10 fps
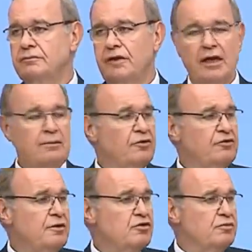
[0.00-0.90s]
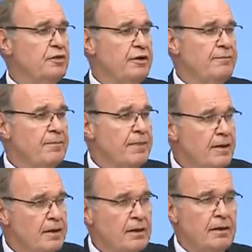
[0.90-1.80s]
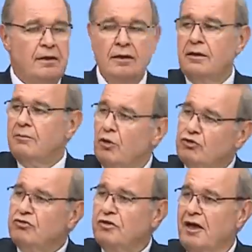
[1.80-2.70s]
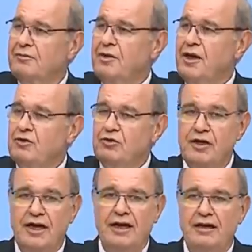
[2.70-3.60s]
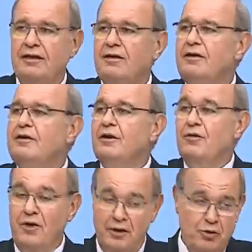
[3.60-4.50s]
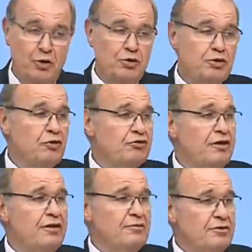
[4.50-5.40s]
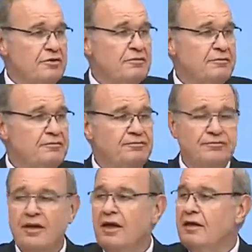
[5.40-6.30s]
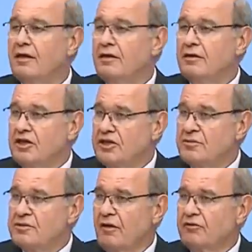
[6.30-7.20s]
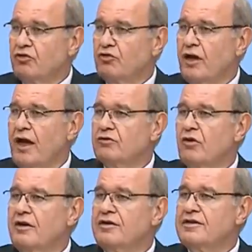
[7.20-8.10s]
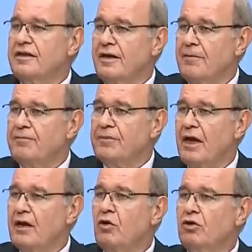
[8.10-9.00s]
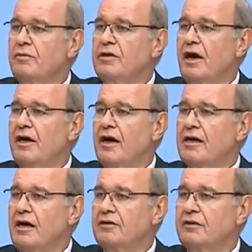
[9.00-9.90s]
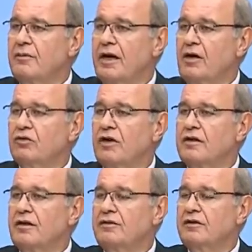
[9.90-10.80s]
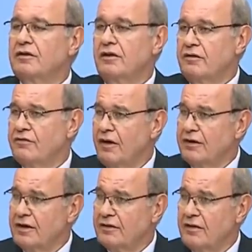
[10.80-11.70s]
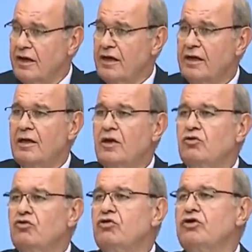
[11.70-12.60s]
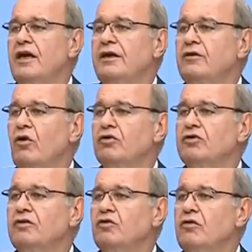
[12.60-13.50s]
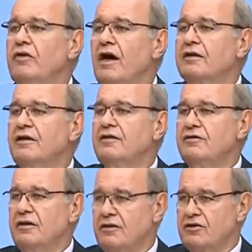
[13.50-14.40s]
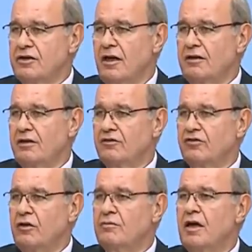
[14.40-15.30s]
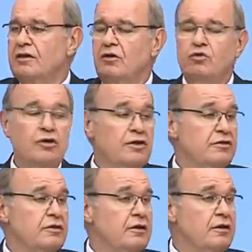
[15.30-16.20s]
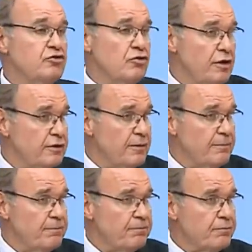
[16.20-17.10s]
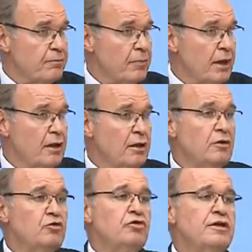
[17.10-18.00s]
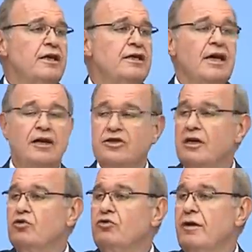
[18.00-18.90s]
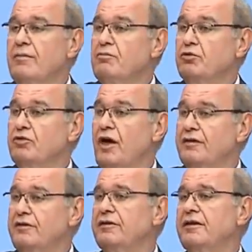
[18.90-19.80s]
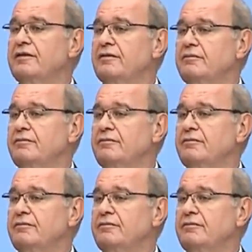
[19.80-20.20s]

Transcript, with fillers: Değerli basın mensupları, bozuk saat bile günde iki defa doğruyu gösterirmiş geçtiğimiz hafta sonu Erdoğan Rize'de ekonomiyi ayağa kaldırmaya odaklandıklarını ifade etti. Türkiye'nin Orta Doğu ve Akdeniz'deki çıkarlarını savunmakla uğraştıklarını söyledi. Türkiye'nin gerçek gündemi bunlardır dedi.